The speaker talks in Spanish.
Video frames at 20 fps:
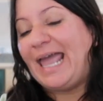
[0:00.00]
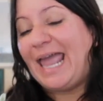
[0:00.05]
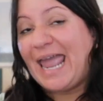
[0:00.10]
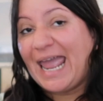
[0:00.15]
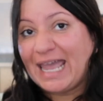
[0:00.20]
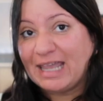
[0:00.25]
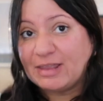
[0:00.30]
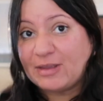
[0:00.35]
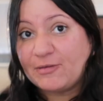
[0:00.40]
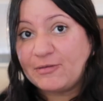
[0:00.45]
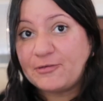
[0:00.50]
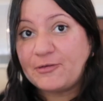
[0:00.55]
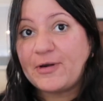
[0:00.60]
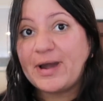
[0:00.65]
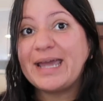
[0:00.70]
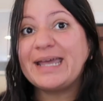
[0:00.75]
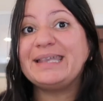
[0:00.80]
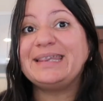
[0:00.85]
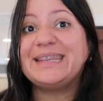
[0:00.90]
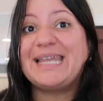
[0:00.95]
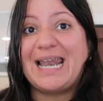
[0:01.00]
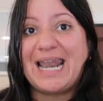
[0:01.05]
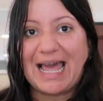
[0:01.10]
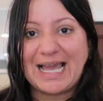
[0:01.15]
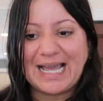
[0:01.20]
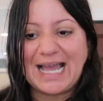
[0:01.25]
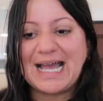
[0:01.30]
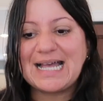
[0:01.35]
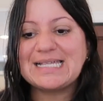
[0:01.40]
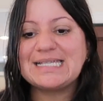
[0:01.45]
Esto fue de
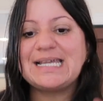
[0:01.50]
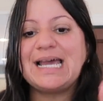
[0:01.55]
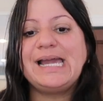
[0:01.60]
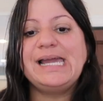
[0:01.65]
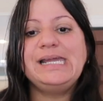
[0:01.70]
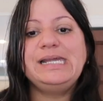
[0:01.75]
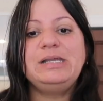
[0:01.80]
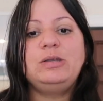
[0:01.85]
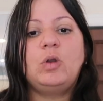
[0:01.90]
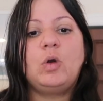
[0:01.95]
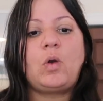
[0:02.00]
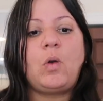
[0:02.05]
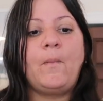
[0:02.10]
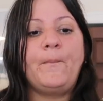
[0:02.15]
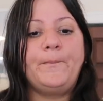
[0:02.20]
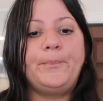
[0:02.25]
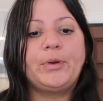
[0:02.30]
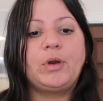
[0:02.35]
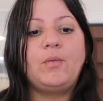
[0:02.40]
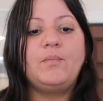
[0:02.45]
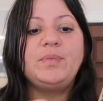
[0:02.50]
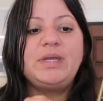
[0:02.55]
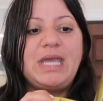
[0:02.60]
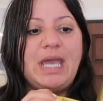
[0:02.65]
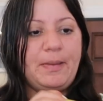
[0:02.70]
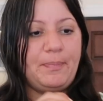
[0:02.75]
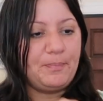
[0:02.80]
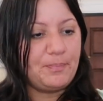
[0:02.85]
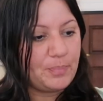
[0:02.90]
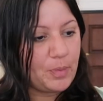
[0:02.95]
la casa y lo compró mi
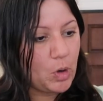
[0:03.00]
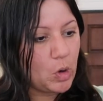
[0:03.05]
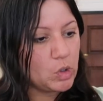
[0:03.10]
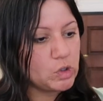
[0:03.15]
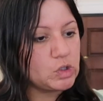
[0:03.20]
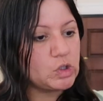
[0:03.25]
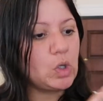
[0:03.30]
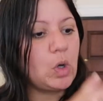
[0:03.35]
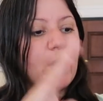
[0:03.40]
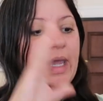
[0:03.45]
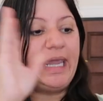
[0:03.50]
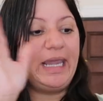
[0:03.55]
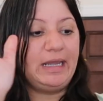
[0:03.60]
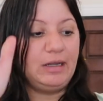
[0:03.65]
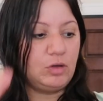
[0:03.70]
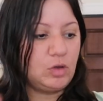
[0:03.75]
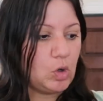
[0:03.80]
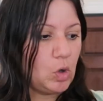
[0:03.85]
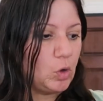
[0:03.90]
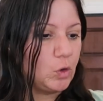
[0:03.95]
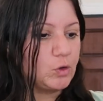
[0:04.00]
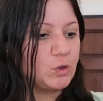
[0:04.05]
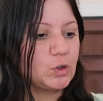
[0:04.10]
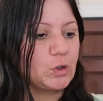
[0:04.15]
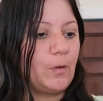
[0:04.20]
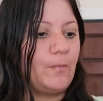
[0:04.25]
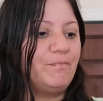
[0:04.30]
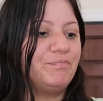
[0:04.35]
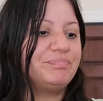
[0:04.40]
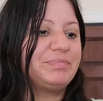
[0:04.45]
esposo en
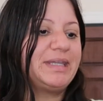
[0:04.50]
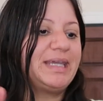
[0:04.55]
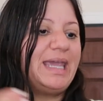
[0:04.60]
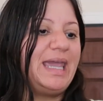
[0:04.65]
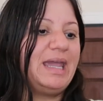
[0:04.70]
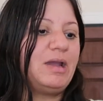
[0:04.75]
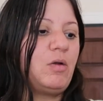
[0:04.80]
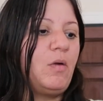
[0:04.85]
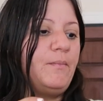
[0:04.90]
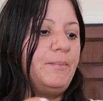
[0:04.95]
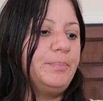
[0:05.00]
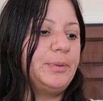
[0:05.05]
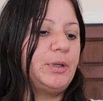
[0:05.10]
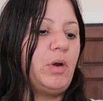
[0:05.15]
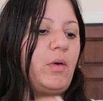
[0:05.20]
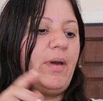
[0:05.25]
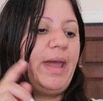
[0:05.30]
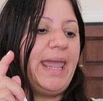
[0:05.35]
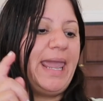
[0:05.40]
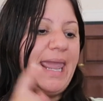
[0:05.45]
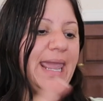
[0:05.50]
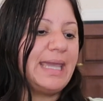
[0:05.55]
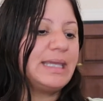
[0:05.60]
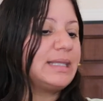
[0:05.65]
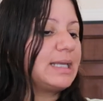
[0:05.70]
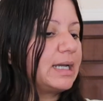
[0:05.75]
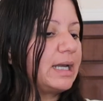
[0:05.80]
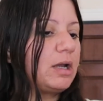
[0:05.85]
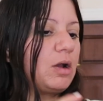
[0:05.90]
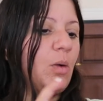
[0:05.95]
Costco. Que compró
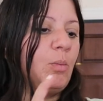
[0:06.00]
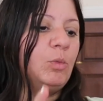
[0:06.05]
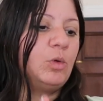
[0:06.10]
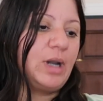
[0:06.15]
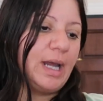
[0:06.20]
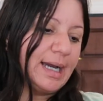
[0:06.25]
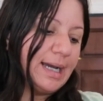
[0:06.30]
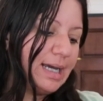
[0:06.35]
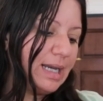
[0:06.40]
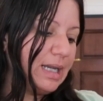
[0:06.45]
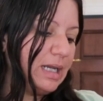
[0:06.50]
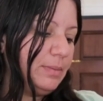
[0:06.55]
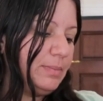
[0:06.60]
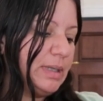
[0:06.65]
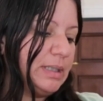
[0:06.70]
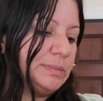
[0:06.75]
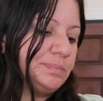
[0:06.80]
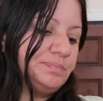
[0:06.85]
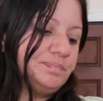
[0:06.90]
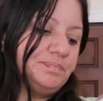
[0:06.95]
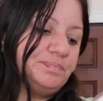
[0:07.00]
esta que es como una crema